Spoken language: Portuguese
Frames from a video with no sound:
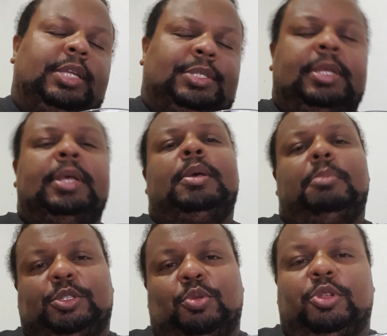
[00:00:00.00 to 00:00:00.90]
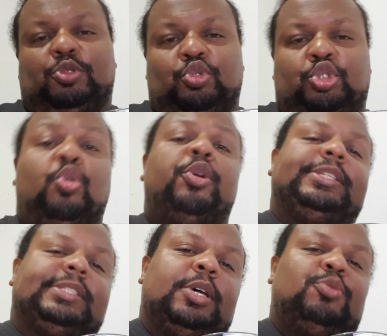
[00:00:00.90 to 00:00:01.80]
né? Mais ou menos uns
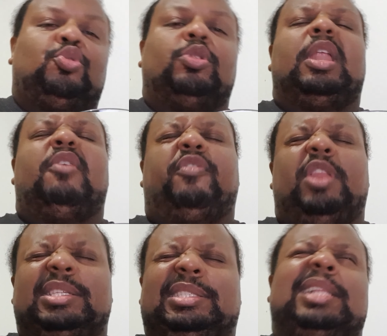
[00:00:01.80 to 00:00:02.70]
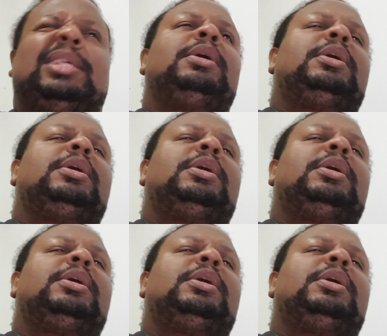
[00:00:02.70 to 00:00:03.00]
dois anos, quando ela foi lançada.